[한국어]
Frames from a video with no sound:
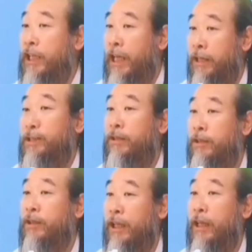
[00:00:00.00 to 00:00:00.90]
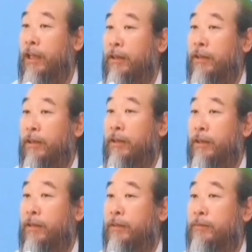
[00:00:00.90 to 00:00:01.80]
지혜는 그렇게 해서 얻는
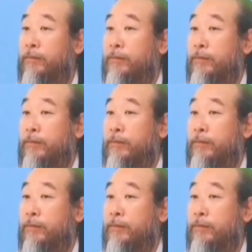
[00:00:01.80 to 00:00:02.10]
거예요.